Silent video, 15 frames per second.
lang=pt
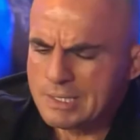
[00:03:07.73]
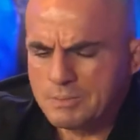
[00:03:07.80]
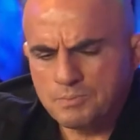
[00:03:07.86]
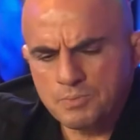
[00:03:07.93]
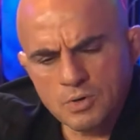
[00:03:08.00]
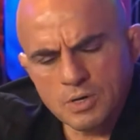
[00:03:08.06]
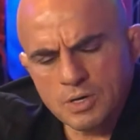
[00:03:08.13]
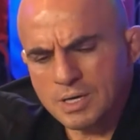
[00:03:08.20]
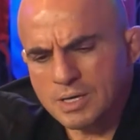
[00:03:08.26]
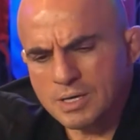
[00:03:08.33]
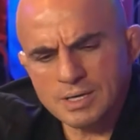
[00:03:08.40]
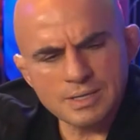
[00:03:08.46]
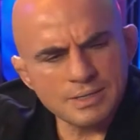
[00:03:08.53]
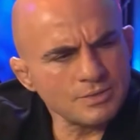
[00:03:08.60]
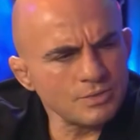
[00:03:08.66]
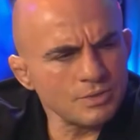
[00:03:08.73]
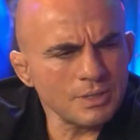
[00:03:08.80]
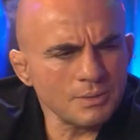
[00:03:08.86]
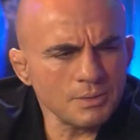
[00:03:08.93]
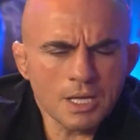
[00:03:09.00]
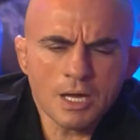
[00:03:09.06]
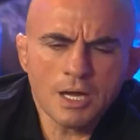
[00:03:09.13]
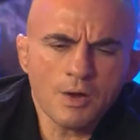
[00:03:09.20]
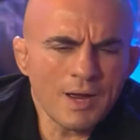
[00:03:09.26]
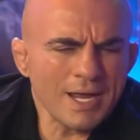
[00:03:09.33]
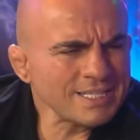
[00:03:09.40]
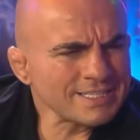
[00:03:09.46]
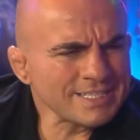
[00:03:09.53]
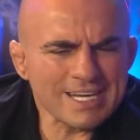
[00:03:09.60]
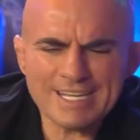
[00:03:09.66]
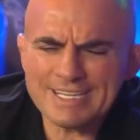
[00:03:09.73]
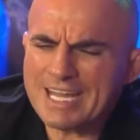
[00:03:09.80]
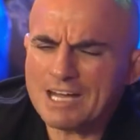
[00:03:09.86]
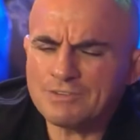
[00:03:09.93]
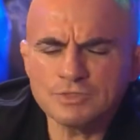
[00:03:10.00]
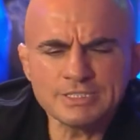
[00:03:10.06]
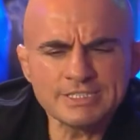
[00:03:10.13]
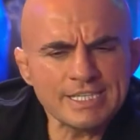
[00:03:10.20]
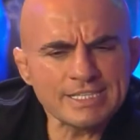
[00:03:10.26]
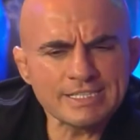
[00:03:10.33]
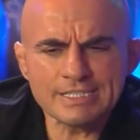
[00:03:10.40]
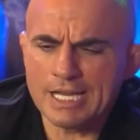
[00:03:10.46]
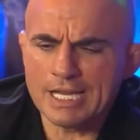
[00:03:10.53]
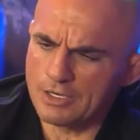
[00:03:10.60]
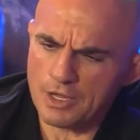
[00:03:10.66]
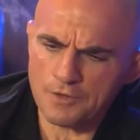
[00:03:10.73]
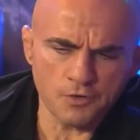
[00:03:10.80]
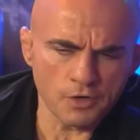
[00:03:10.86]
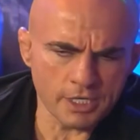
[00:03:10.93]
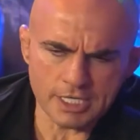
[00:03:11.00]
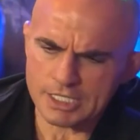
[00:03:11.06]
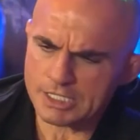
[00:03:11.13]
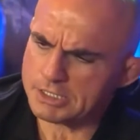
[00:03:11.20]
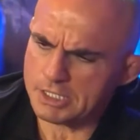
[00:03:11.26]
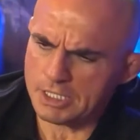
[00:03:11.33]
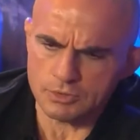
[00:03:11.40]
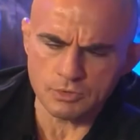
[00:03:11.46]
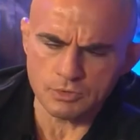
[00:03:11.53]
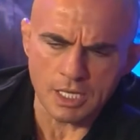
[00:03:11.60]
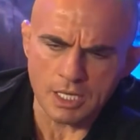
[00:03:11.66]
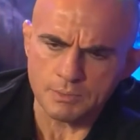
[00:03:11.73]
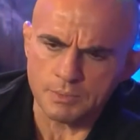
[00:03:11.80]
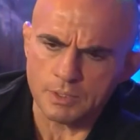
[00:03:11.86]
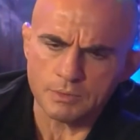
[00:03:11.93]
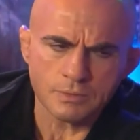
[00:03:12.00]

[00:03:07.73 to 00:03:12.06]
Porra, não tinha tempo ruim, não, cara. Não, aí treinava o dia inteiro e foi crescendo, aí né, o cara, irmão?